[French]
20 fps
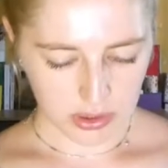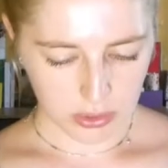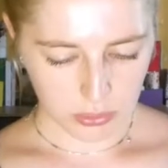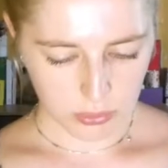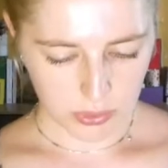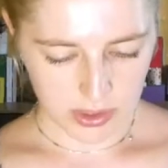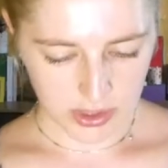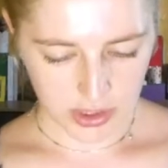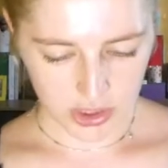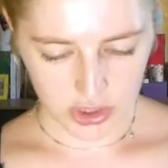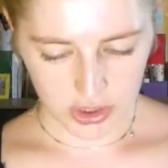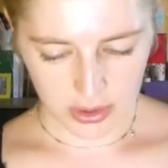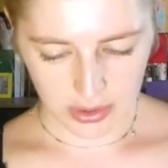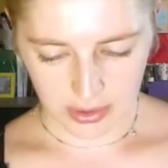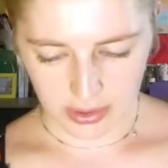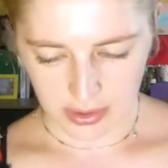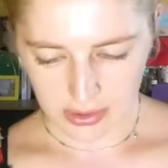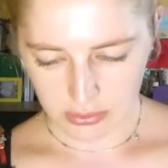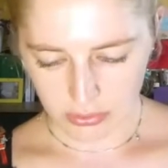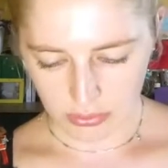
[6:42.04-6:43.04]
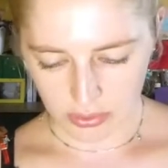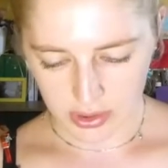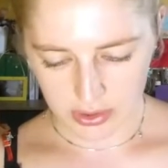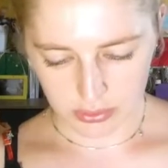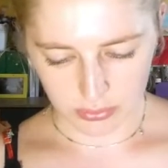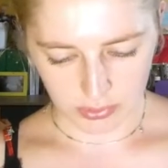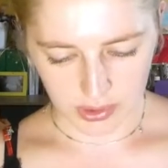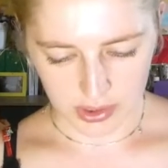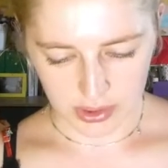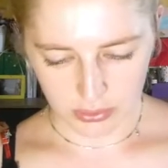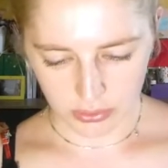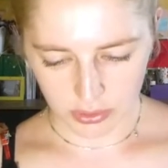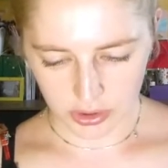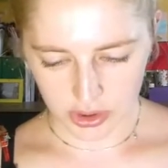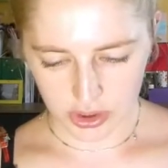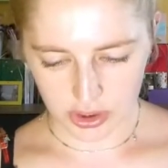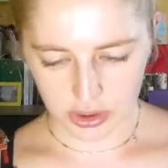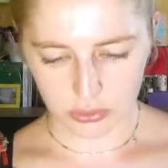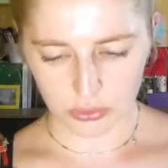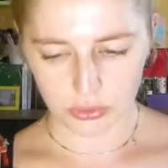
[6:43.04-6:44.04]
a trois sachets de thé. Ceux-là sont assez
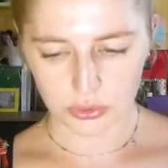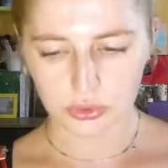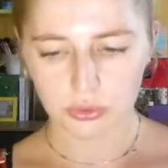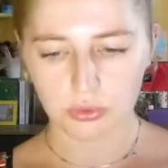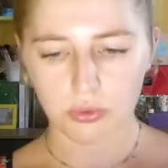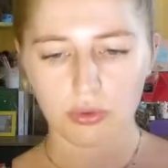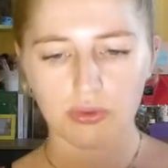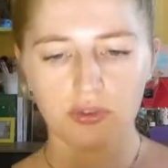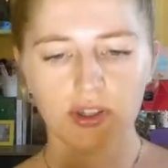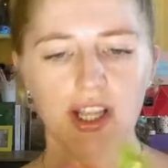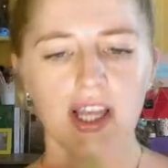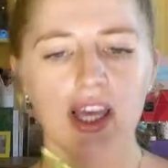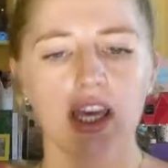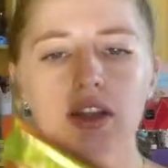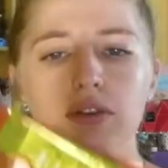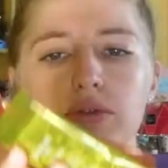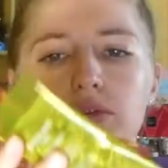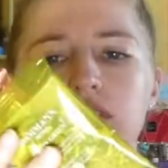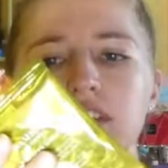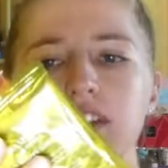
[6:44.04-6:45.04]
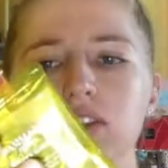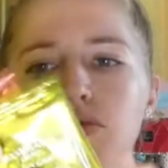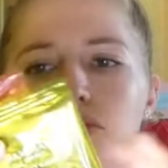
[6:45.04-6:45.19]
originaux, je trouve. Donc c'est